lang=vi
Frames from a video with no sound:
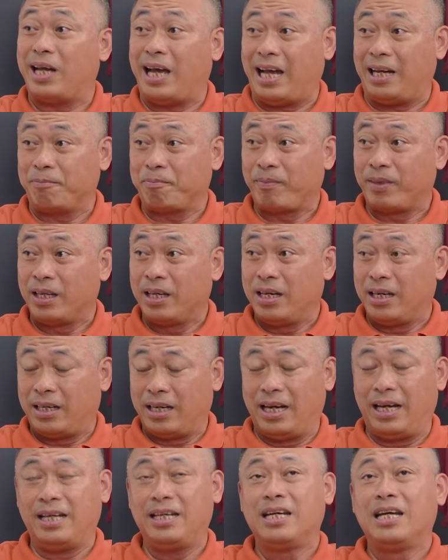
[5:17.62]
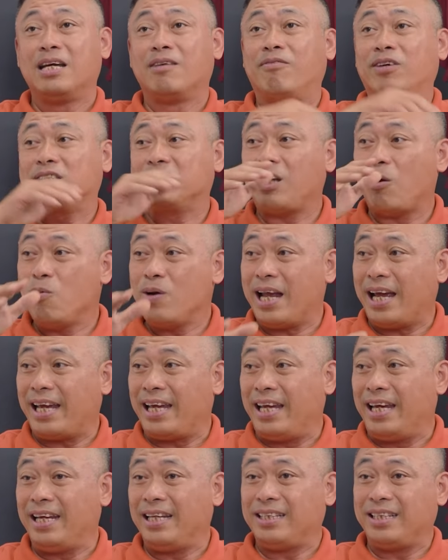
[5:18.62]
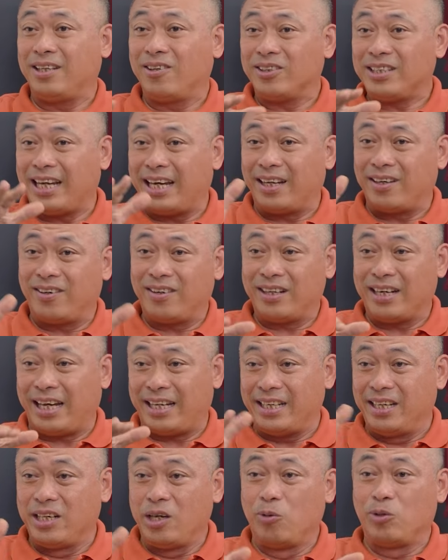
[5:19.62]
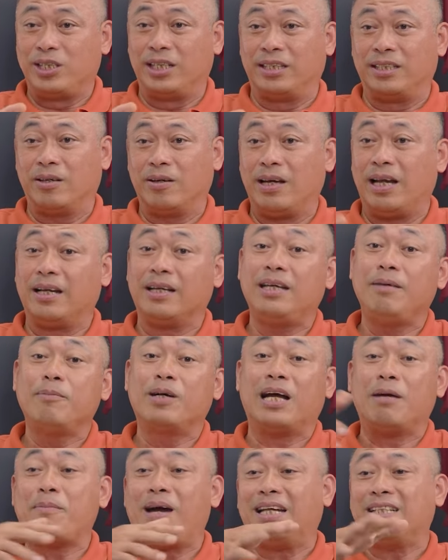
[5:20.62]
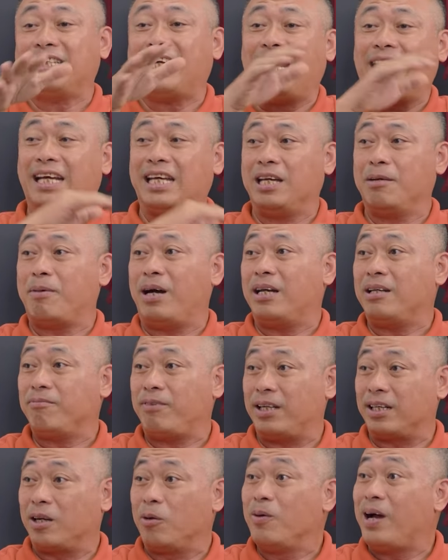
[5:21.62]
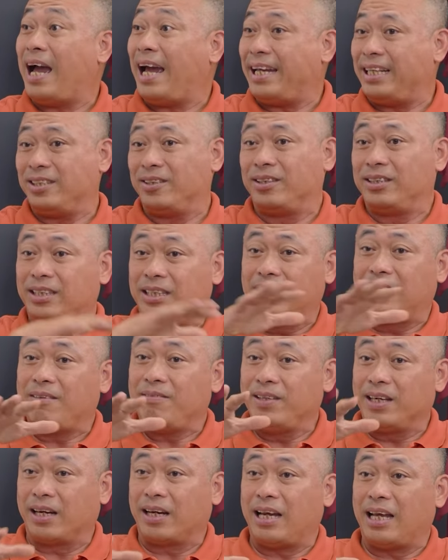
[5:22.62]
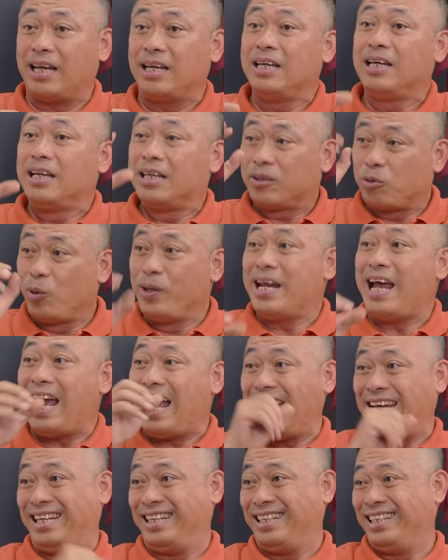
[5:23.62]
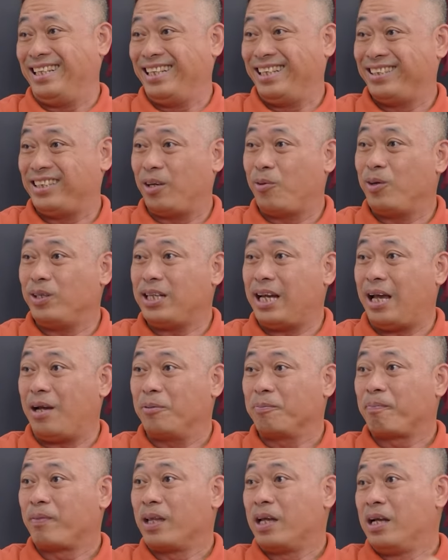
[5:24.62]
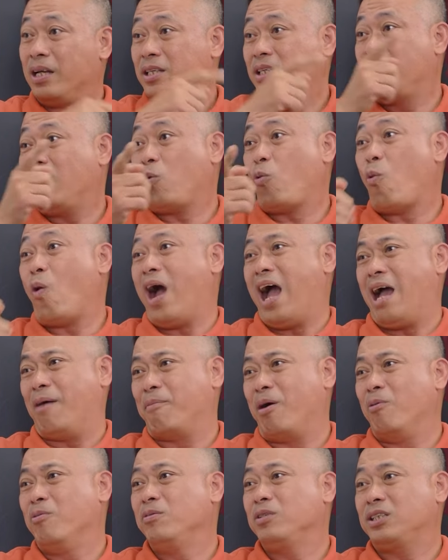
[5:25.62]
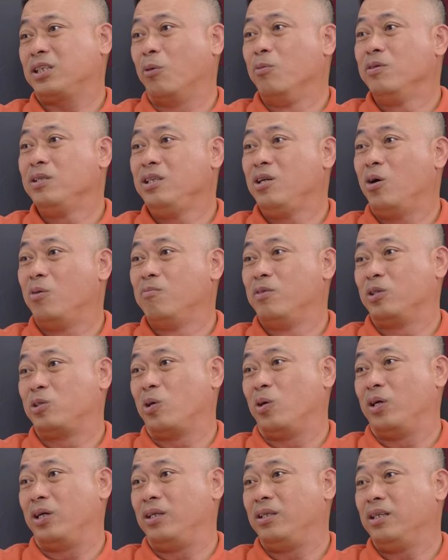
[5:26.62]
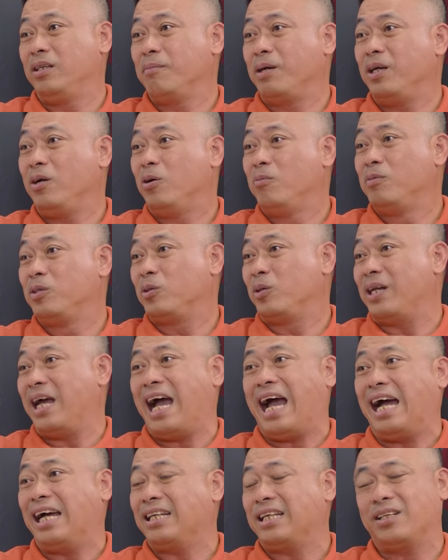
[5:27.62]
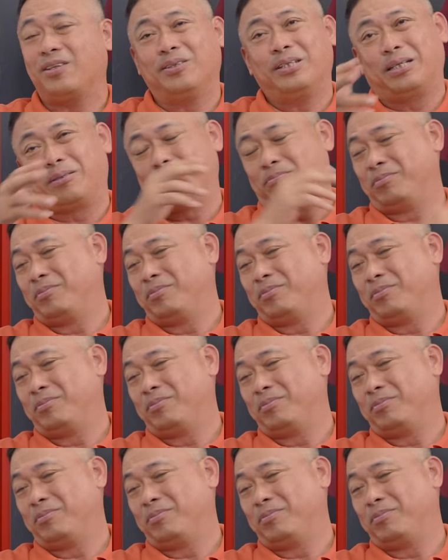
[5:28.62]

đá. Chính xác. Đấy. Và sau này ấy, thì có thể nó lại được điều chỉnh. Khi mà các bạn trẻ kia bạn phản công hay rồi thì cái việc là tuyến hai mình giữ lại hai. Đúng không ạ? Những cái quả bóng sống như hôm vừa rồi, những mấy hôm vừa rồi đá thì nó thật